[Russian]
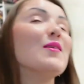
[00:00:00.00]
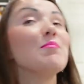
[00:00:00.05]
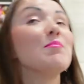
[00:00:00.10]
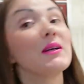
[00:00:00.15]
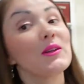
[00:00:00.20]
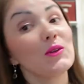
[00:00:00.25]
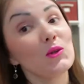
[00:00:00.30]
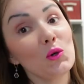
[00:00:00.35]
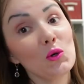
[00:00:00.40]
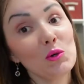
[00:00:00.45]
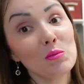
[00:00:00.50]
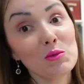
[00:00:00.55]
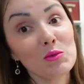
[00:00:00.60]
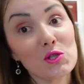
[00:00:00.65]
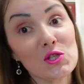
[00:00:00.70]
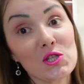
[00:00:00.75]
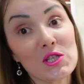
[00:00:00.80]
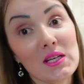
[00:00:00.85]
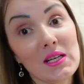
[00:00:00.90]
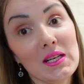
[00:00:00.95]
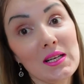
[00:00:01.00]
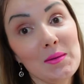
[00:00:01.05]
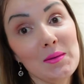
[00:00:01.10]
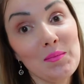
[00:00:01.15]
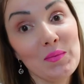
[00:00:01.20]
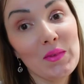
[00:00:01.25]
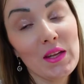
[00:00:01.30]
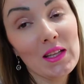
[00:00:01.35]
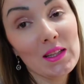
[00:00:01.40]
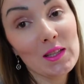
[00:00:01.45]
Потом
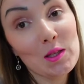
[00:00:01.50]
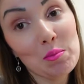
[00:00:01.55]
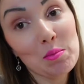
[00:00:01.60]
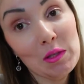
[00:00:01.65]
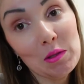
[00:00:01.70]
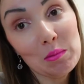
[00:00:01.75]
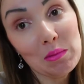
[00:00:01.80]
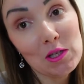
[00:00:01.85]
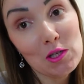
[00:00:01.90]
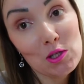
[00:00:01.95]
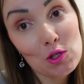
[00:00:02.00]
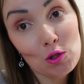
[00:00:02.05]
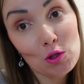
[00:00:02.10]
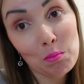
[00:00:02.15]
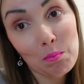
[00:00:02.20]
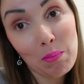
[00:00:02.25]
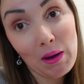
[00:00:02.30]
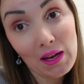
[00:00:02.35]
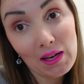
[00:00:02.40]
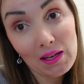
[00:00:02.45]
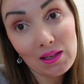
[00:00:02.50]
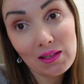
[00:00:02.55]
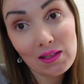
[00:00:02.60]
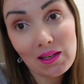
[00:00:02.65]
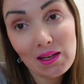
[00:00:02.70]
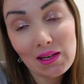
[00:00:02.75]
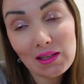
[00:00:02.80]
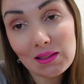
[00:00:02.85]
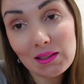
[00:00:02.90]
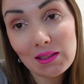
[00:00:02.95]
уже ты понимаешь, что
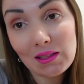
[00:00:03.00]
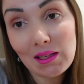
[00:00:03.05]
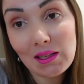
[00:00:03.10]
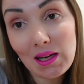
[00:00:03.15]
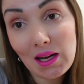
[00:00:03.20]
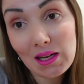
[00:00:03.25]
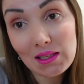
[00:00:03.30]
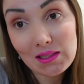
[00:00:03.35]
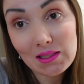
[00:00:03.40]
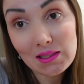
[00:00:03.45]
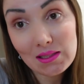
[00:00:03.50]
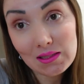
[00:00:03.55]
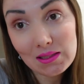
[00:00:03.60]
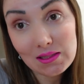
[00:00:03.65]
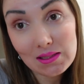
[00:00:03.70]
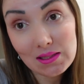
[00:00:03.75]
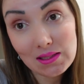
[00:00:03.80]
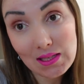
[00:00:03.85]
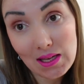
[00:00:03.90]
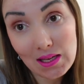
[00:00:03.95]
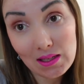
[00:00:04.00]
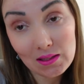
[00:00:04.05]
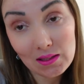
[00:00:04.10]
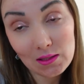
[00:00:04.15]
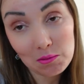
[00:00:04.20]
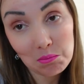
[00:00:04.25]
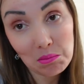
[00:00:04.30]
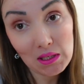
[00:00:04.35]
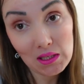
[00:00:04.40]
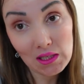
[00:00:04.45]
пенни это 1
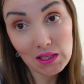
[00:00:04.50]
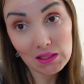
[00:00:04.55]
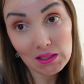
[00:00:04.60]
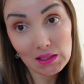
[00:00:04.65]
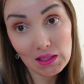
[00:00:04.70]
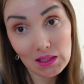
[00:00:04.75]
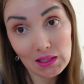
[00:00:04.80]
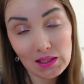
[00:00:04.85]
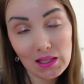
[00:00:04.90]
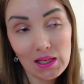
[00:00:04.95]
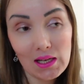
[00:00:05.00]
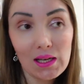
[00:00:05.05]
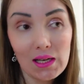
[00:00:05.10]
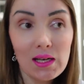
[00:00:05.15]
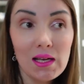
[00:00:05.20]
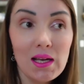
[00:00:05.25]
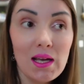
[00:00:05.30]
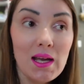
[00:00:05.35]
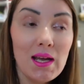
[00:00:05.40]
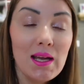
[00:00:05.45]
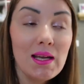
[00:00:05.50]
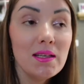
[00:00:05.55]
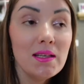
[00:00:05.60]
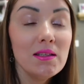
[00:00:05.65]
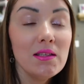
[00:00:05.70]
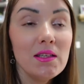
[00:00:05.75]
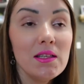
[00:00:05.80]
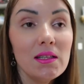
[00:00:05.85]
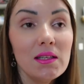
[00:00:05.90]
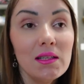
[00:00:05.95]
цент монетка, да,
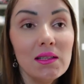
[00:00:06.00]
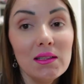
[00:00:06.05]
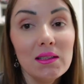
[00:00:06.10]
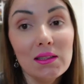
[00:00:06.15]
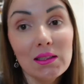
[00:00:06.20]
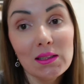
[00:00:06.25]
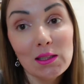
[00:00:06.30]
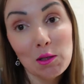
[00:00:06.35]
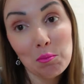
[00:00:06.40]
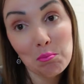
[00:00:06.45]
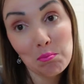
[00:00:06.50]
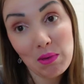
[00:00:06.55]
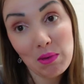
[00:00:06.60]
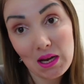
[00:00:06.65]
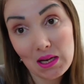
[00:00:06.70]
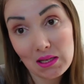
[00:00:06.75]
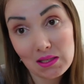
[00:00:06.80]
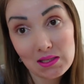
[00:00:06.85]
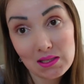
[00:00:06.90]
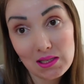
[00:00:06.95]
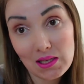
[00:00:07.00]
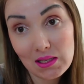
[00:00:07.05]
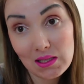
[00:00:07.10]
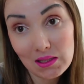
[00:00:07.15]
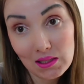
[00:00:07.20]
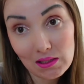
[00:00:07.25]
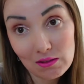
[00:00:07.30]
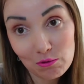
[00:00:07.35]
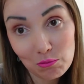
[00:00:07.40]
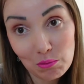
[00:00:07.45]
никол это 5
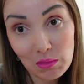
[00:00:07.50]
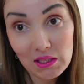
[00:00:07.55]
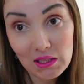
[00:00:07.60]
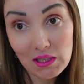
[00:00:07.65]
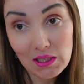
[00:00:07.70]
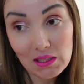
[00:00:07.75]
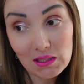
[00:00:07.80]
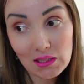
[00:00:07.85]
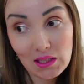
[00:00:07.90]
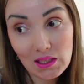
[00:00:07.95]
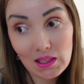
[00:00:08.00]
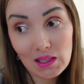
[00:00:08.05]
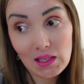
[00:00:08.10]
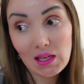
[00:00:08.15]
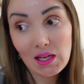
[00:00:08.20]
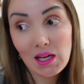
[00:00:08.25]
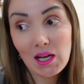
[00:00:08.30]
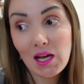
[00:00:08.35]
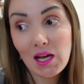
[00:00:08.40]
центов монетка,